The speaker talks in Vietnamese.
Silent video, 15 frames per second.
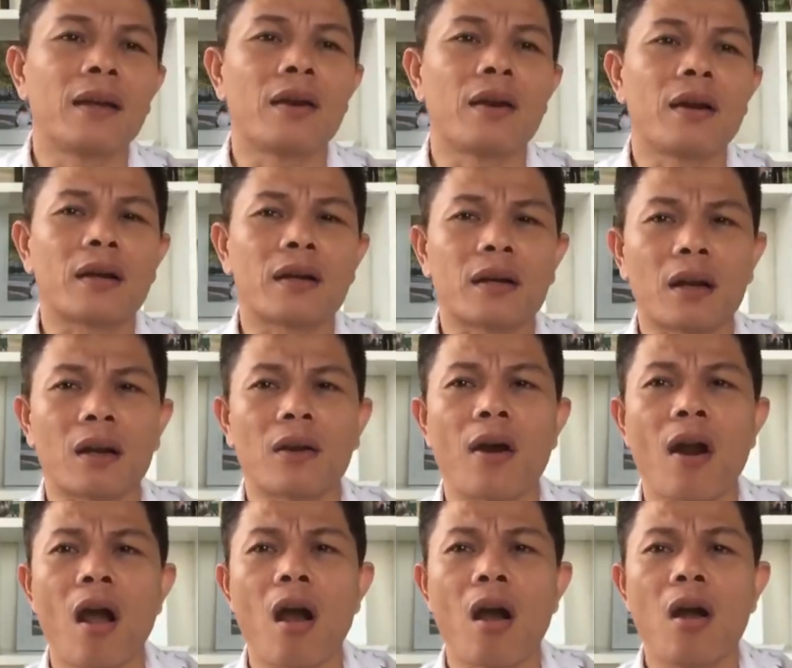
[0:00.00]
để nó
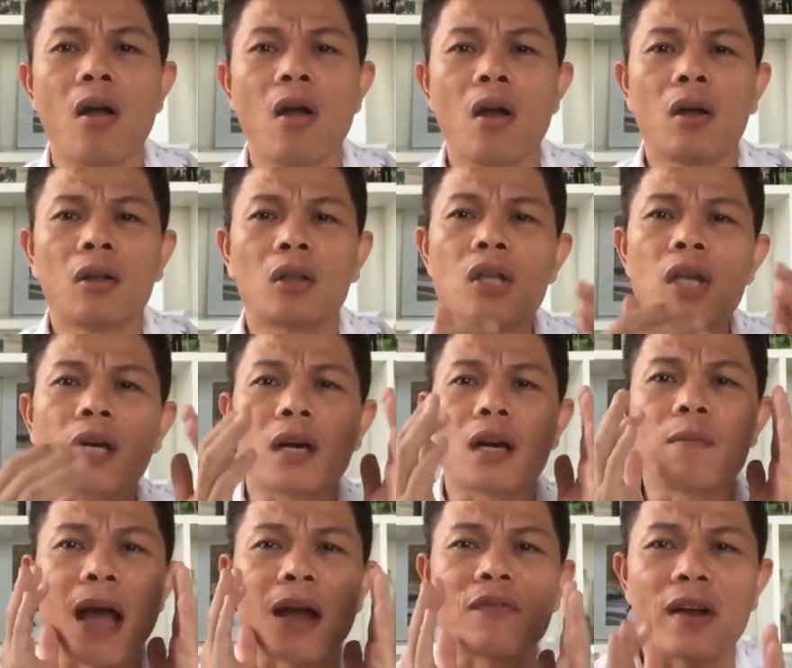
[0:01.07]
nó thứ nhất là
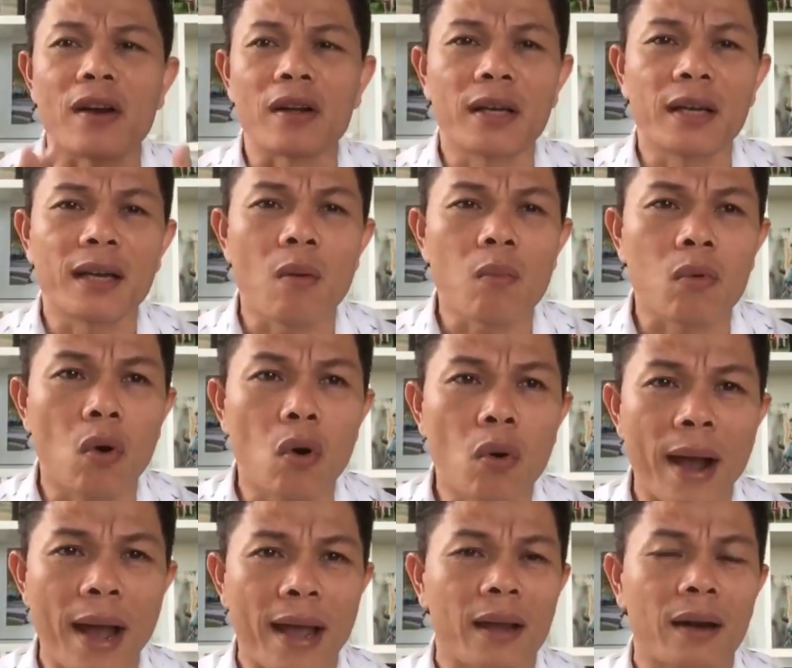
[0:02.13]
nó bảo vệ được cái gốc
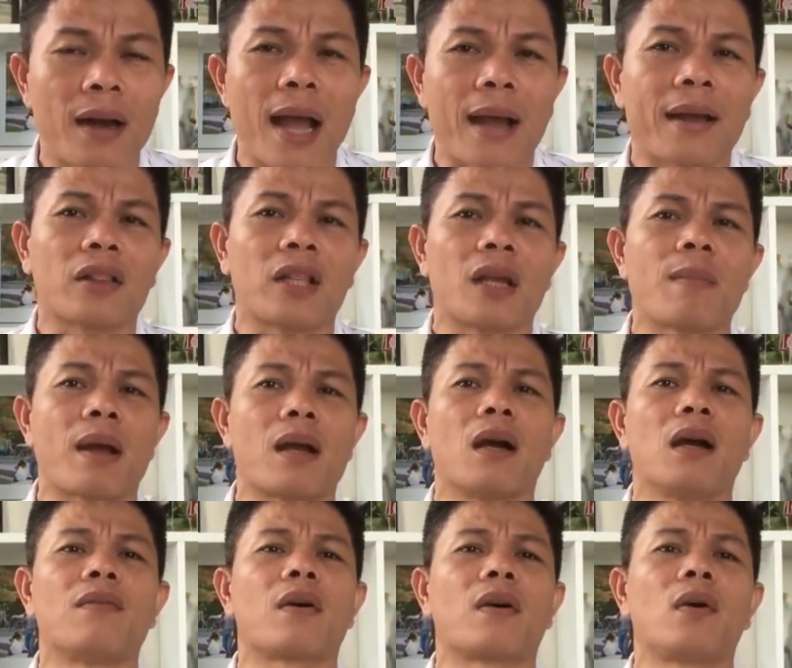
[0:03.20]
của bạn là cái tiền bạn
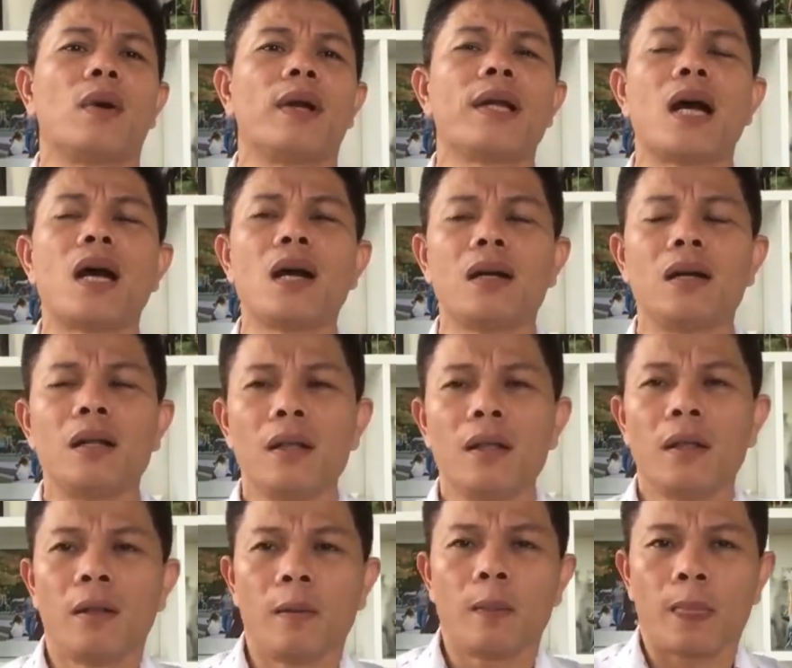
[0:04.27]
gửi vào cái quỹ đó
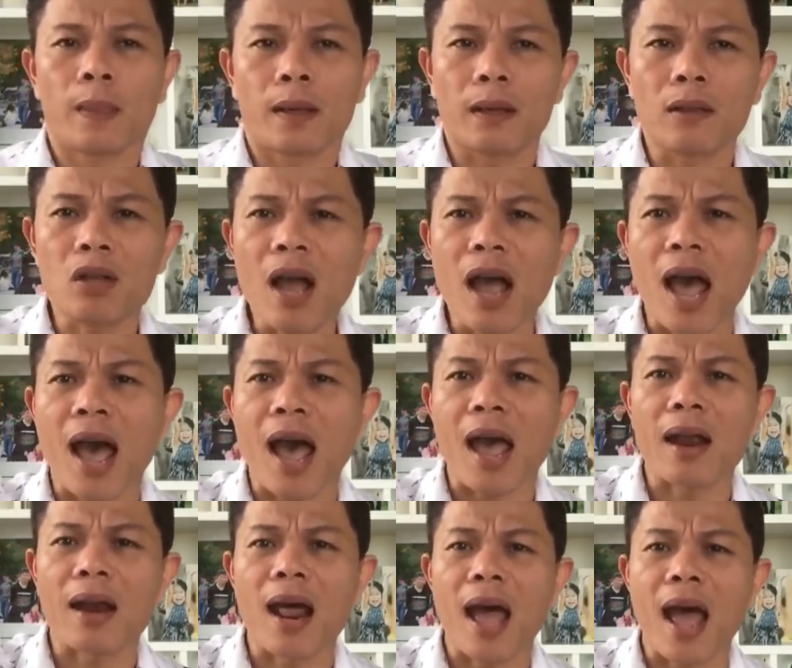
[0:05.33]
cái thứ
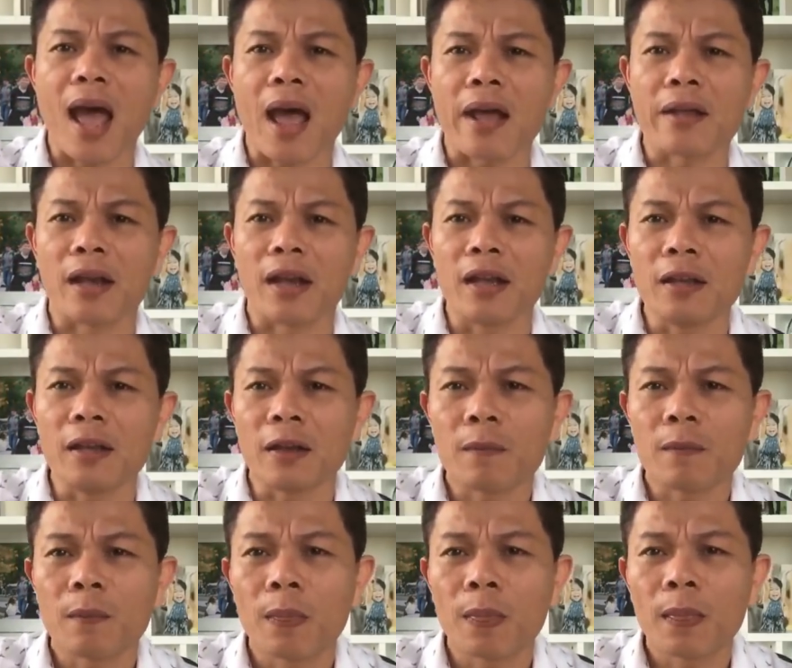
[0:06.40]
hai là gì
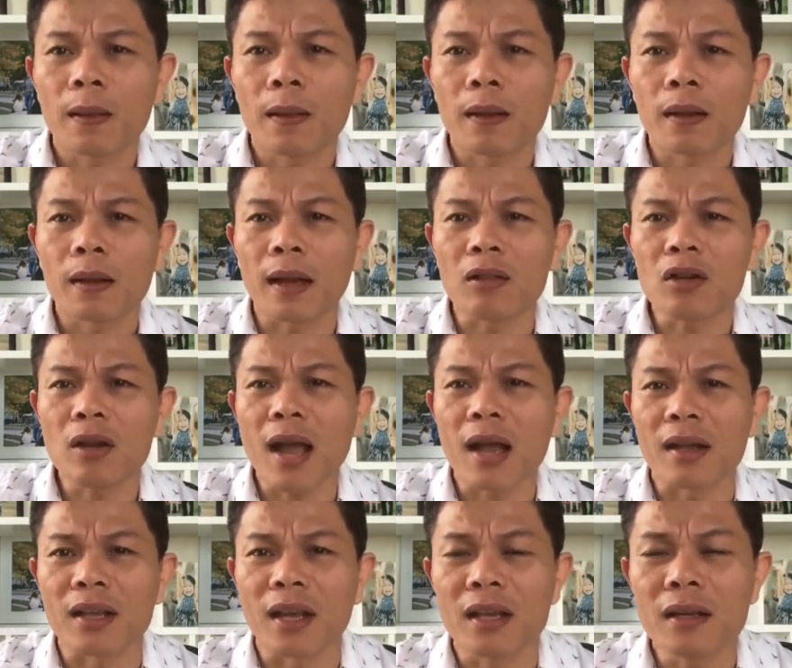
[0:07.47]
cái thứ
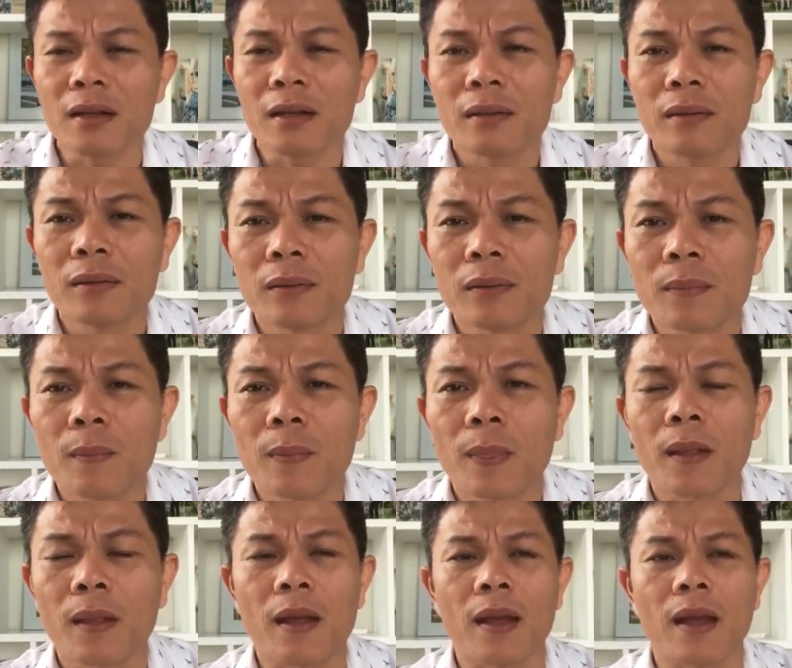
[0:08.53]
hai là gì
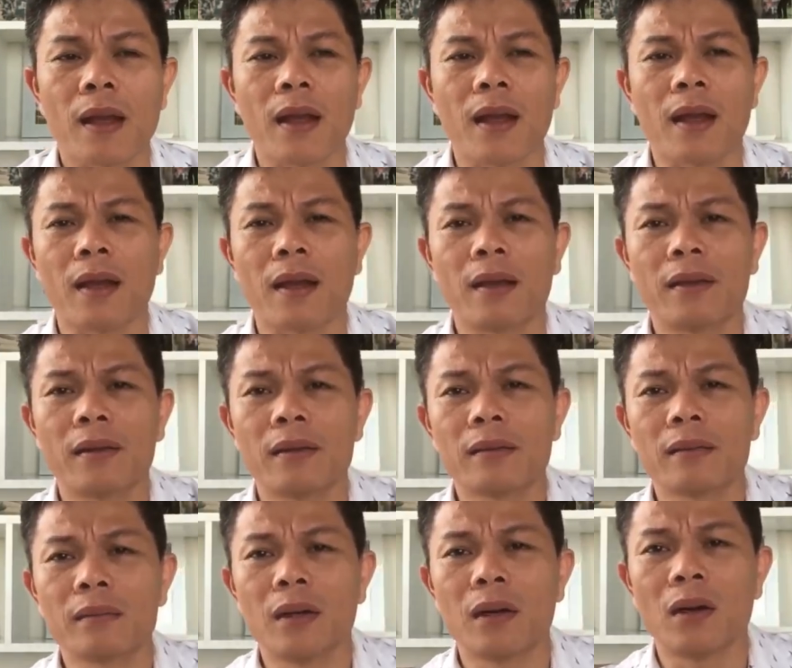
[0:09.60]
à
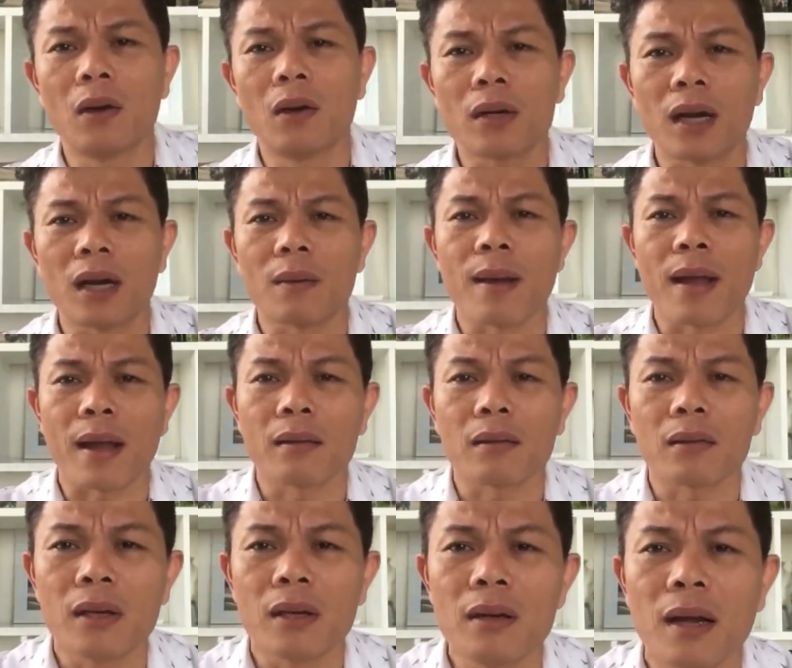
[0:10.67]
ok bạn
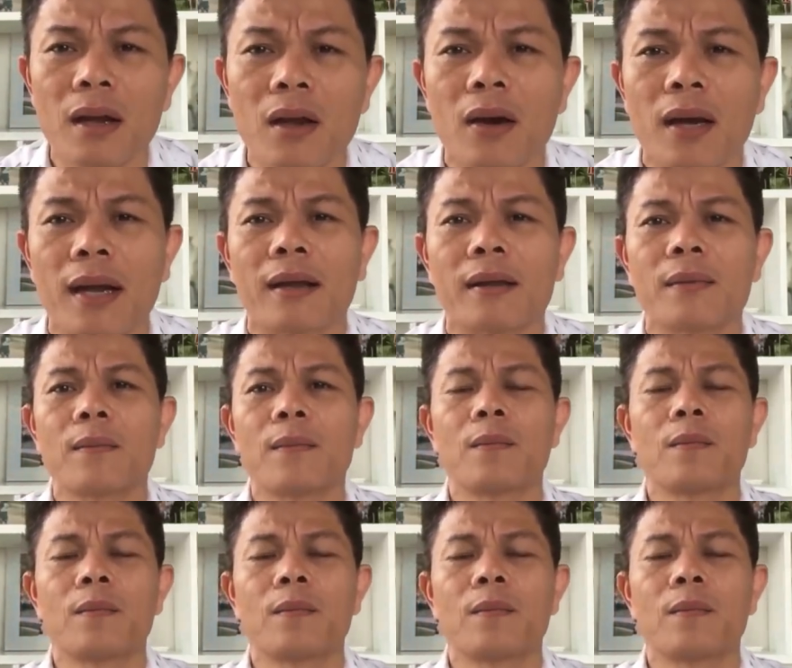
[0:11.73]
tính lê hoàng